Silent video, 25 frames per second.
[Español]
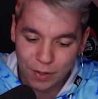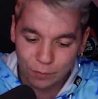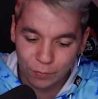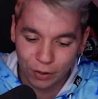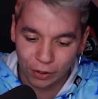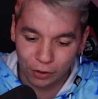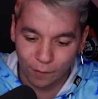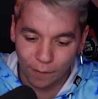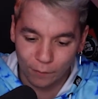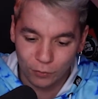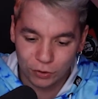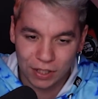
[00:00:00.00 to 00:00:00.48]

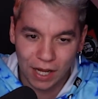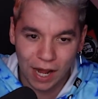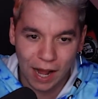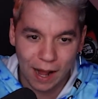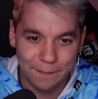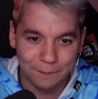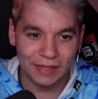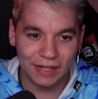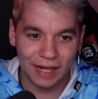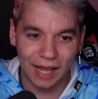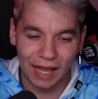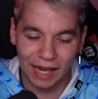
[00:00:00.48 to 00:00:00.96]
Bueno, vamos
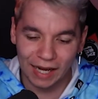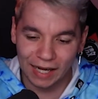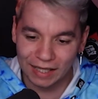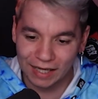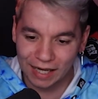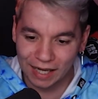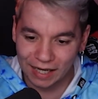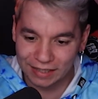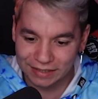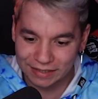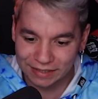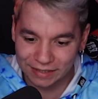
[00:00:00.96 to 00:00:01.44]
a,
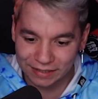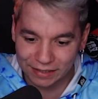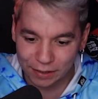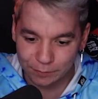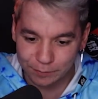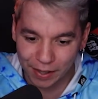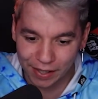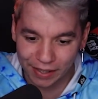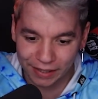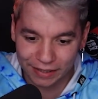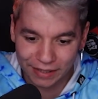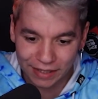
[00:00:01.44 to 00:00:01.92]
la, siguiente
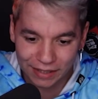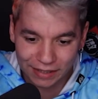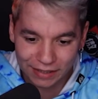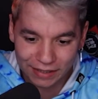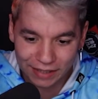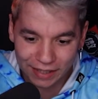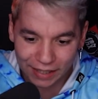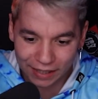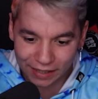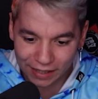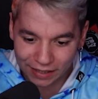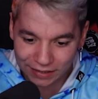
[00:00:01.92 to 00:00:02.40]
página.
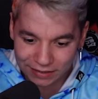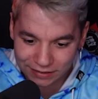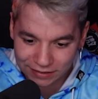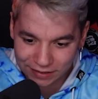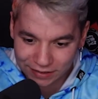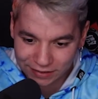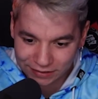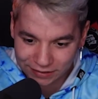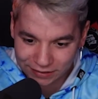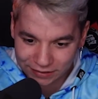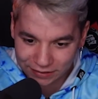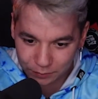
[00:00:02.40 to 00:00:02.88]
¿Era esta
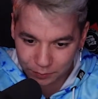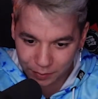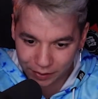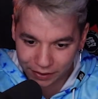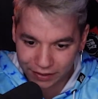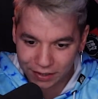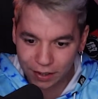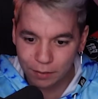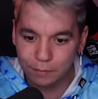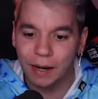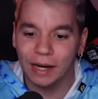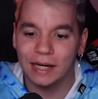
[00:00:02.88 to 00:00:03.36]
la siguiente
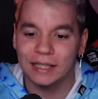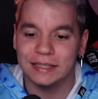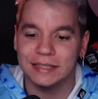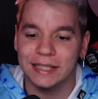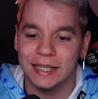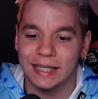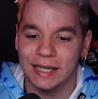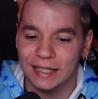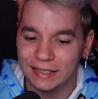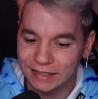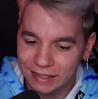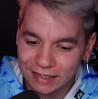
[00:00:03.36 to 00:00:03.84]
página? Vale,
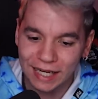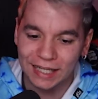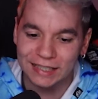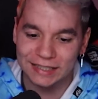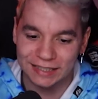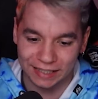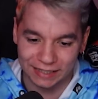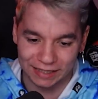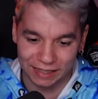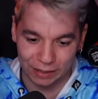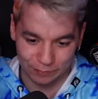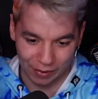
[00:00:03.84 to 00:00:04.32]
sí, esta es la
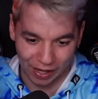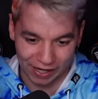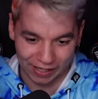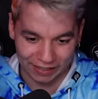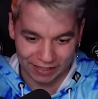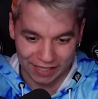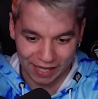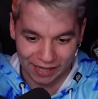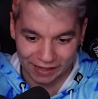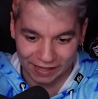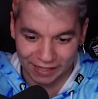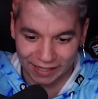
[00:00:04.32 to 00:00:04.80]
siguiente
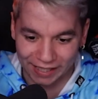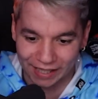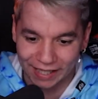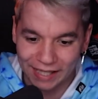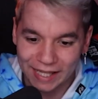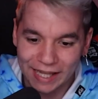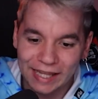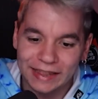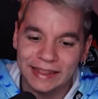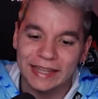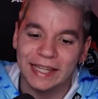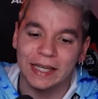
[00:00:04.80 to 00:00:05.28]
página de,
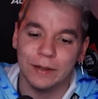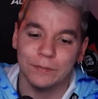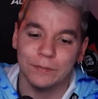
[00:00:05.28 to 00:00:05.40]
de qué